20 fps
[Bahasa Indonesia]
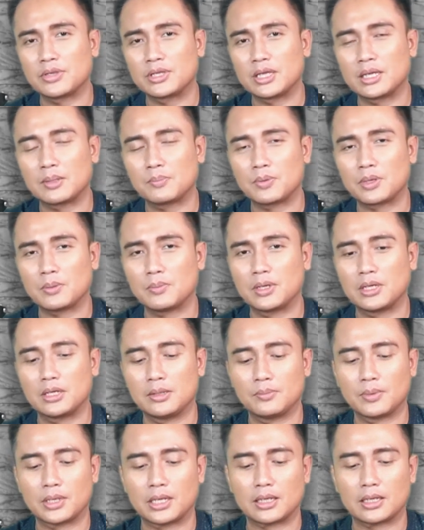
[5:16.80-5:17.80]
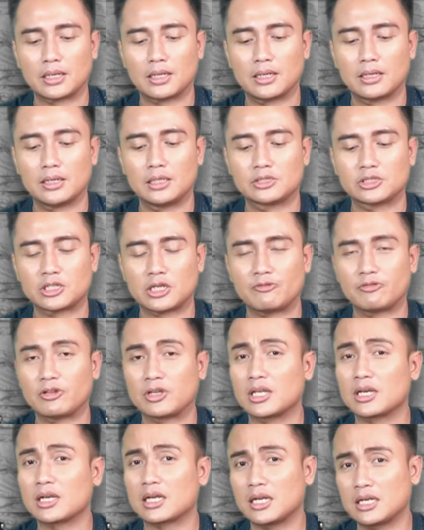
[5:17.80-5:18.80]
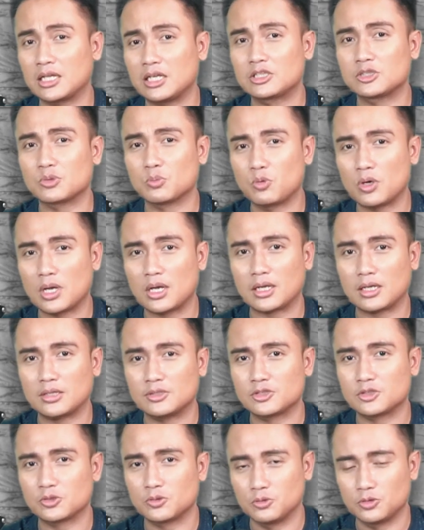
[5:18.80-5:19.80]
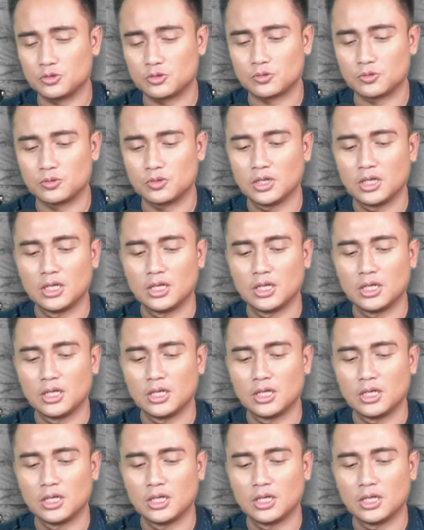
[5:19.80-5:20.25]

kepentingan pribadi mereka dan saya pikir kalian semua akan setuju.